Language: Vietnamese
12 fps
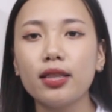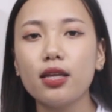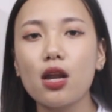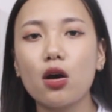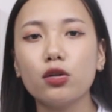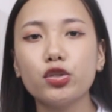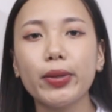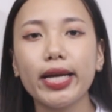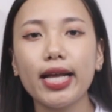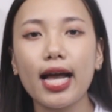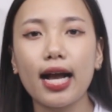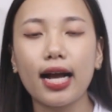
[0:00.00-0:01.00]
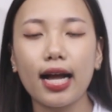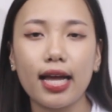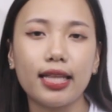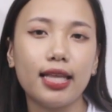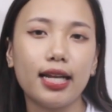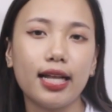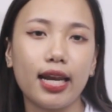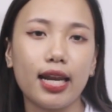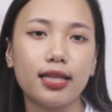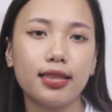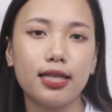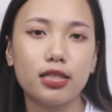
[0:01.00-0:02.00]
từ đó giúp khách hàng cải thiện khả
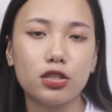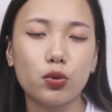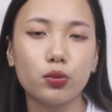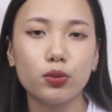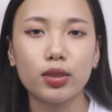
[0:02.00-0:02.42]
năng tình dục